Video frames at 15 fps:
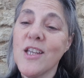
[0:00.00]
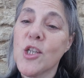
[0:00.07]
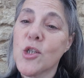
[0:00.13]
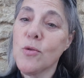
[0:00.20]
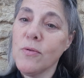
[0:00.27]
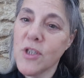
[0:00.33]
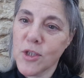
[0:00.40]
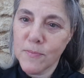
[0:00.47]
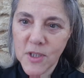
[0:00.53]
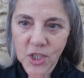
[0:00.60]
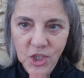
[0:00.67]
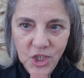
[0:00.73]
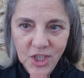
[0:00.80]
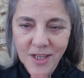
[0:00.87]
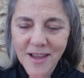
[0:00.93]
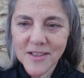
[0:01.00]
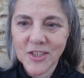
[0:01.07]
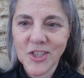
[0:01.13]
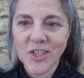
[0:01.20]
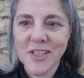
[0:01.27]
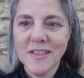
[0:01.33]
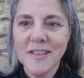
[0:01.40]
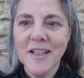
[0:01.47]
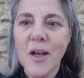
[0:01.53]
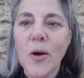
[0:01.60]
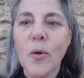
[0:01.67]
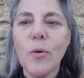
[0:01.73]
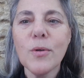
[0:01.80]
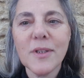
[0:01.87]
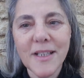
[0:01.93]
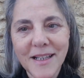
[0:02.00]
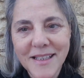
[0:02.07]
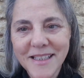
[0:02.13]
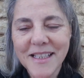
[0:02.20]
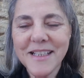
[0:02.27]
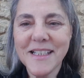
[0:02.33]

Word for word: Suas Majestades, o rei